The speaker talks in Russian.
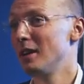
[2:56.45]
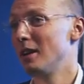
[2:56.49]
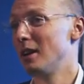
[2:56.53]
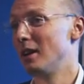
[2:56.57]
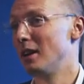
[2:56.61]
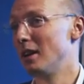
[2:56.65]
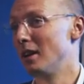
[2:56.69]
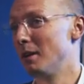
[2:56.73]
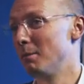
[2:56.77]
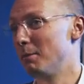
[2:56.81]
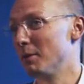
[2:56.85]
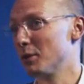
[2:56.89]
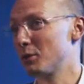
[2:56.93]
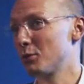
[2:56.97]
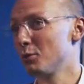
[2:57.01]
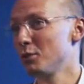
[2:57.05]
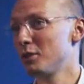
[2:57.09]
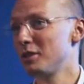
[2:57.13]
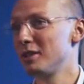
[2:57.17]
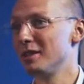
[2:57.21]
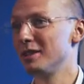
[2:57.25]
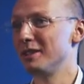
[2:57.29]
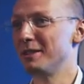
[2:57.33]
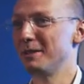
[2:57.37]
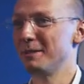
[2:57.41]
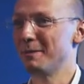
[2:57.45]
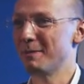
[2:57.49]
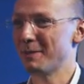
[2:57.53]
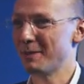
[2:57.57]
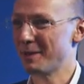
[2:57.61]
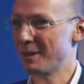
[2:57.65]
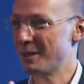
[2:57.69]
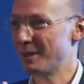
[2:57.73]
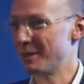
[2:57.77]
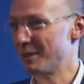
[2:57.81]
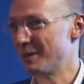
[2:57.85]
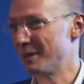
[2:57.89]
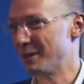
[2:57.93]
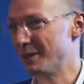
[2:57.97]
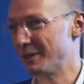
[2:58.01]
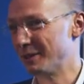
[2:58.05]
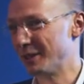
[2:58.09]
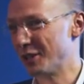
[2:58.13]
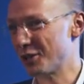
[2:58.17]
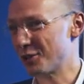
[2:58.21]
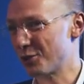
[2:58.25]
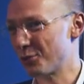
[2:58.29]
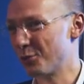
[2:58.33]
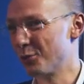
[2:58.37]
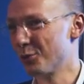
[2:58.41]
А, по сути,
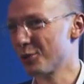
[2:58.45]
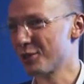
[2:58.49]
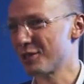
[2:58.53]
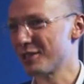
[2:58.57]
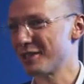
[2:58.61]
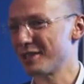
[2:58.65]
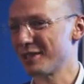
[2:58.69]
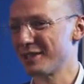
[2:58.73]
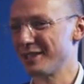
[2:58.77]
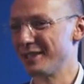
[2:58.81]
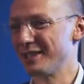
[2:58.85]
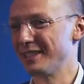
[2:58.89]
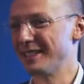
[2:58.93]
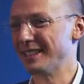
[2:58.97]
наш курс